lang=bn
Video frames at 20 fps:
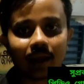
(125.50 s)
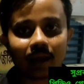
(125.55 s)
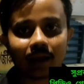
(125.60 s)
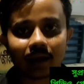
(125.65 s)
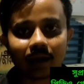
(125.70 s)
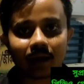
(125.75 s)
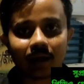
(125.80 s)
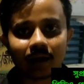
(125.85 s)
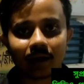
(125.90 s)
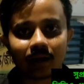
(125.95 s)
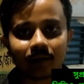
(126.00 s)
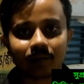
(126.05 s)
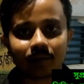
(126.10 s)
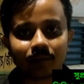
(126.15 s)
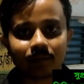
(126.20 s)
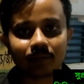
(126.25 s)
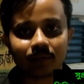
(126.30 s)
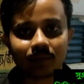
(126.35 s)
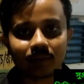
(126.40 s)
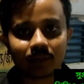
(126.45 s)
এলাকা
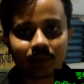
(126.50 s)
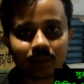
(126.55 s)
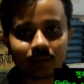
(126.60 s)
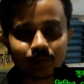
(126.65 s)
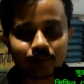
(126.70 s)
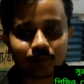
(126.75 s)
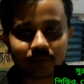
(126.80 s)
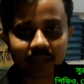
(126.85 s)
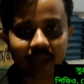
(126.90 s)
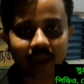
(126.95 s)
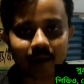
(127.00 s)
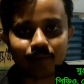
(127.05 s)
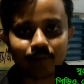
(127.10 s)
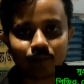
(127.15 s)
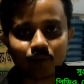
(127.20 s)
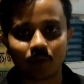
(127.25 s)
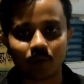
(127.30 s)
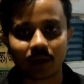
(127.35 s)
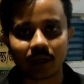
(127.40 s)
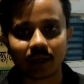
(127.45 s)
ক্যাম্প
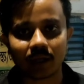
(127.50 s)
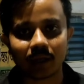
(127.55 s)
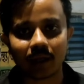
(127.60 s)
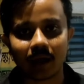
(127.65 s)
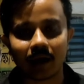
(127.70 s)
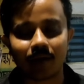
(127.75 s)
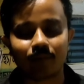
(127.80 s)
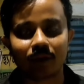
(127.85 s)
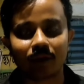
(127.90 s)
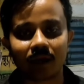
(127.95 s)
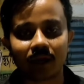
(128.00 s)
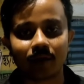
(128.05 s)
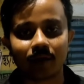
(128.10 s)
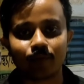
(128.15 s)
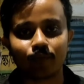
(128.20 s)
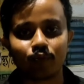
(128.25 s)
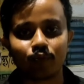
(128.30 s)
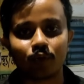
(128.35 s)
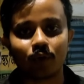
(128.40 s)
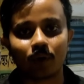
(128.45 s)
করে আমরা এই
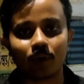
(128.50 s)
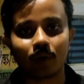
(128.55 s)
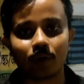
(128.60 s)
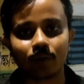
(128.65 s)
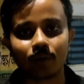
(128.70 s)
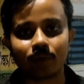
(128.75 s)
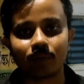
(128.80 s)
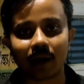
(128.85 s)
পুরো